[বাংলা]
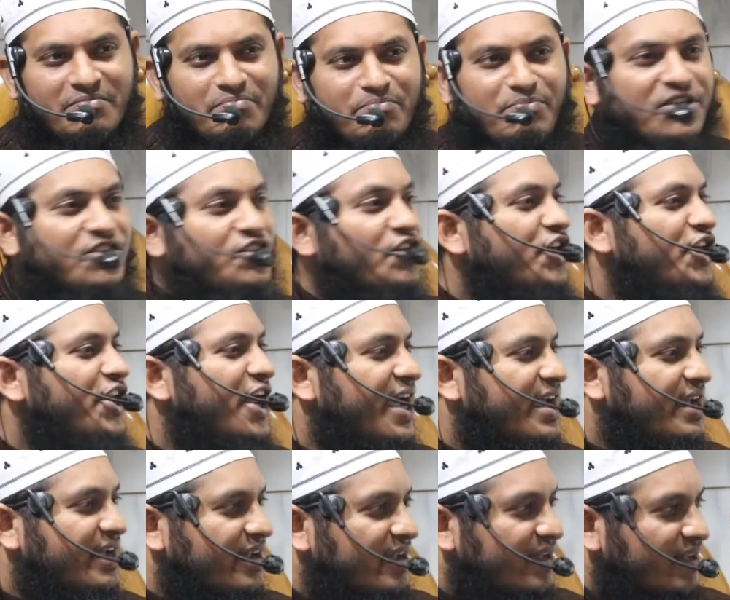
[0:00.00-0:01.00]
ভীতির
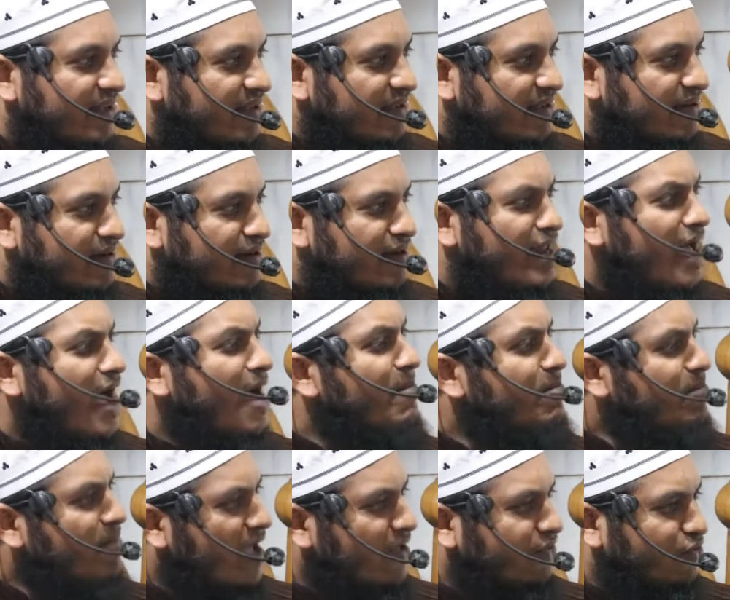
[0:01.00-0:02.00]
এক নাম
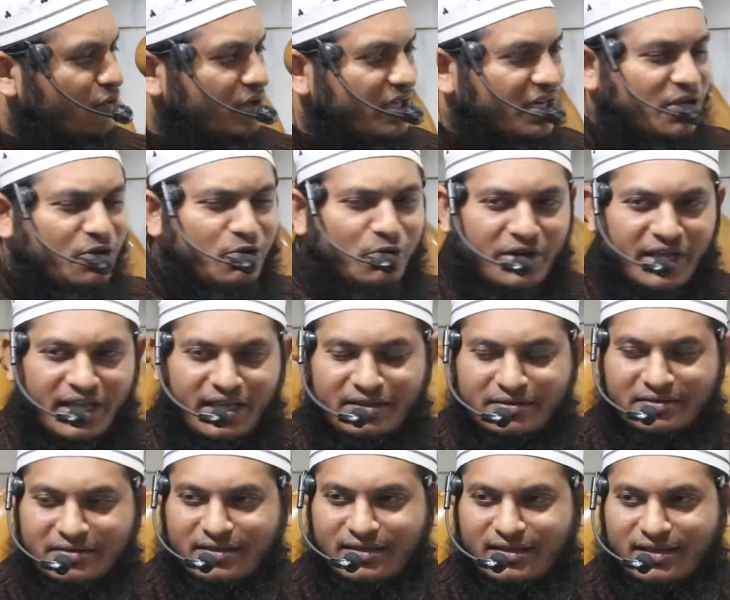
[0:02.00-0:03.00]
না তৈরি করে
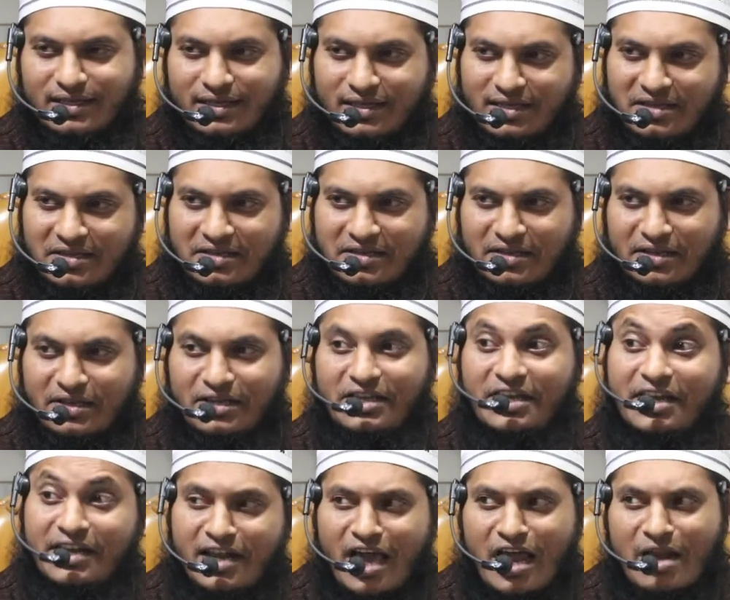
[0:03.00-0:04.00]

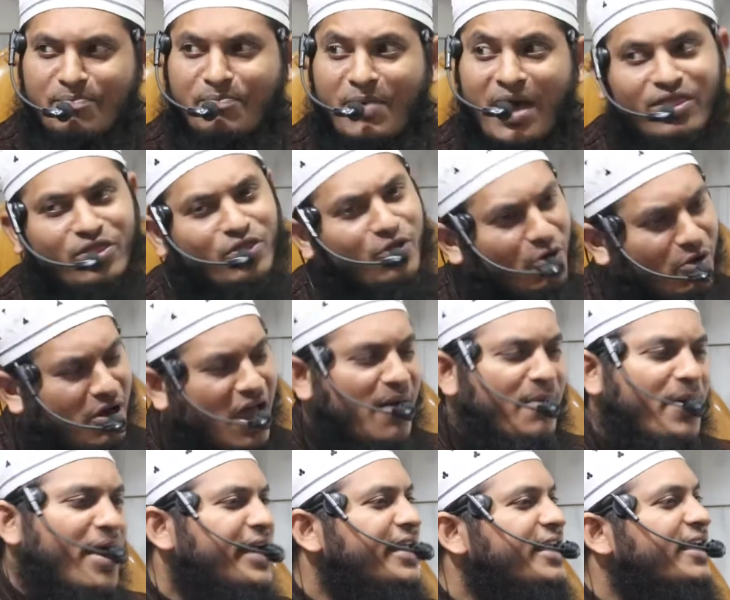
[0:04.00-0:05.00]
ঘৃণার পাত্র না
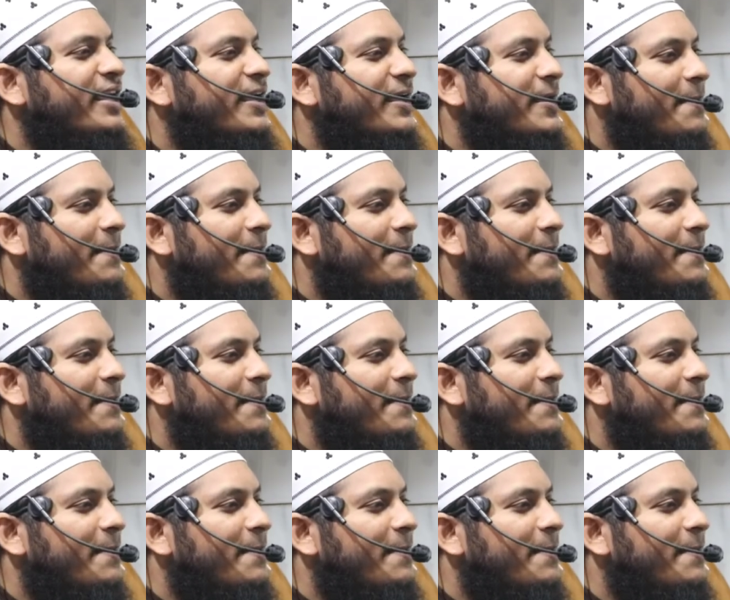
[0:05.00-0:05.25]
বানিয়ে